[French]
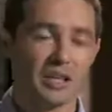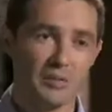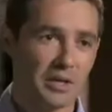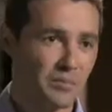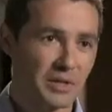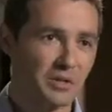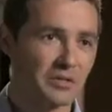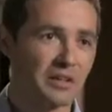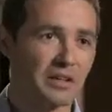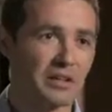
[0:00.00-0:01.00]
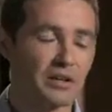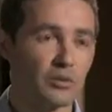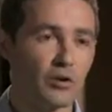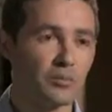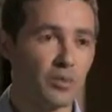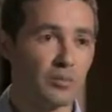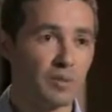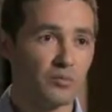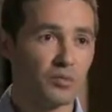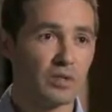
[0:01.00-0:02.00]
Eh bien, pas tant que ça. Elle correspond
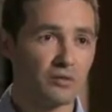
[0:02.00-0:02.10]
même tout